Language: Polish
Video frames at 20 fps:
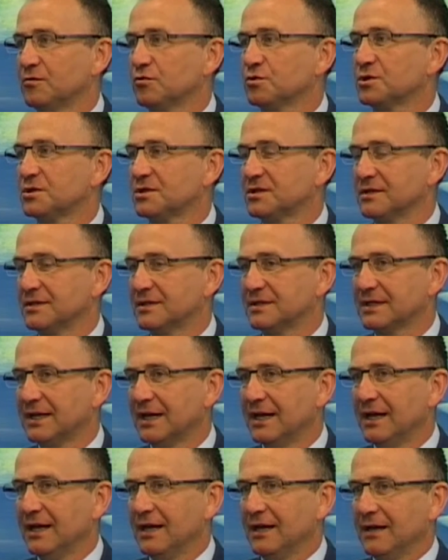już
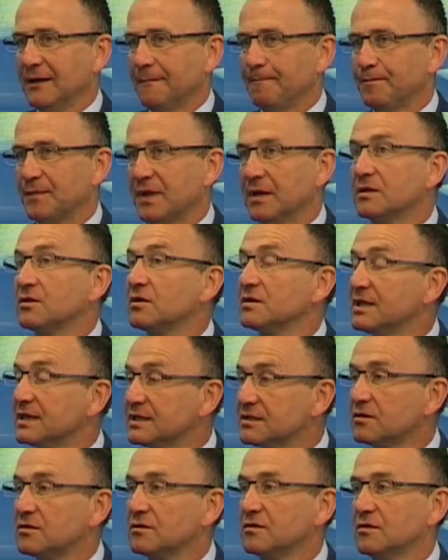to
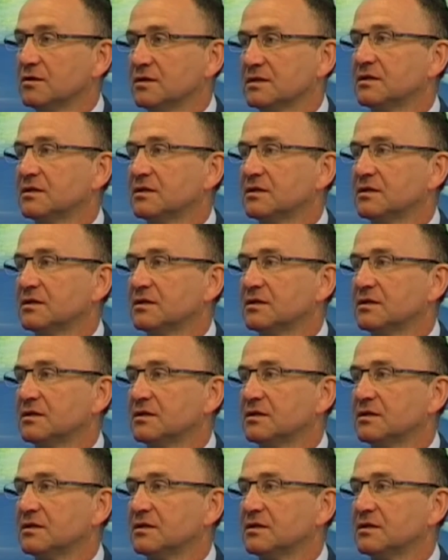jest to,